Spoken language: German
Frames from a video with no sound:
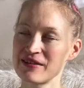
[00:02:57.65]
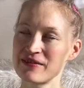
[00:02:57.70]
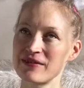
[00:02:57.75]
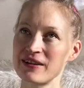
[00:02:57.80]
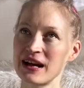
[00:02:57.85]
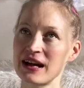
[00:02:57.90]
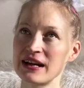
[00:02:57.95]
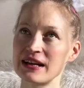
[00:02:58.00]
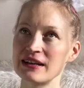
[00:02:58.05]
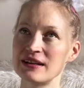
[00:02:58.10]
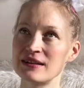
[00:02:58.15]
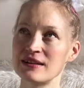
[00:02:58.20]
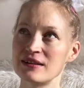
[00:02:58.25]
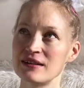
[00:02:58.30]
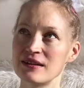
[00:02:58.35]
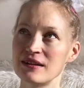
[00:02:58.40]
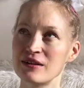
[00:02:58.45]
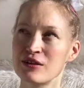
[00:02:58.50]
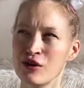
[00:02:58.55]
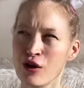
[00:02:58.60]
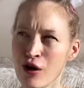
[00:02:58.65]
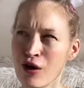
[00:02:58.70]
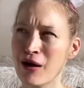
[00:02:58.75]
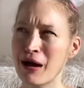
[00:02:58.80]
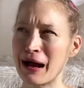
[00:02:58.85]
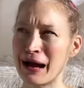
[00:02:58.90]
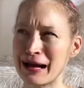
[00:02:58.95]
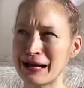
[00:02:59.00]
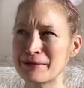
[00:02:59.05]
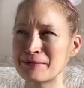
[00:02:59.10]
Weil noch
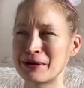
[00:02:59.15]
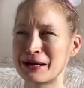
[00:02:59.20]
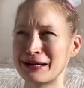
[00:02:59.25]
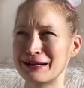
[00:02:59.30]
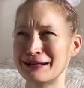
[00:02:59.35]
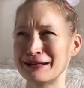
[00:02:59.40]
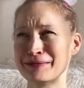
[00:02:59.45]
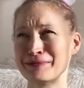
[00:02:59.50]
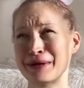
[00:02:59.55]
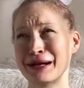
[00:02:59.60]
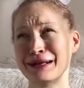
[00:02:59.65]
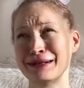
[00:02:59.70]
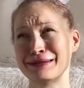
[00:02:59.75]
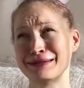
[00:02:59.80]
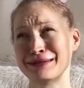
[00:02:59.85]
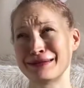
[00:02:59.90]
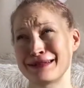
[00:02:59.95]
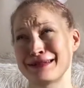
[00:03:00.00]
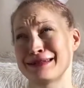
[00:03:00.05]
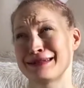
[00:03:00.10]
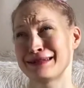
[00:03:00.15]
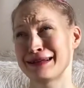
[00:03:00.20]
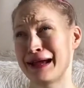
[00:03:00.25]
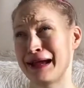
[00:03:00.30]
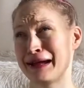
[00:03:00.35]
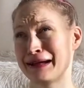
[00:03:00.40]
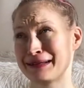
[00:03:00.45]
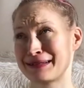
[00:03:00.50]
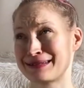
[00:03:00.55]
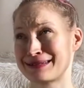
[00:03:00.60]
einmal, ich meine,
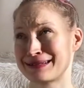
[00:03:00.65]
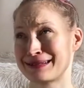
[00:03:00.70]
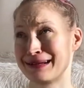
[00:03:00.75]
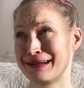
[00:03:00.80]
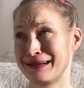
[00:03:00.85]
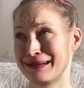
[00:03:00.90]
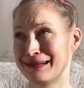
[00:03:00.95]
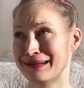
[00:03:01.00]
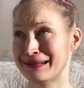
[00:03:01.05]
Sex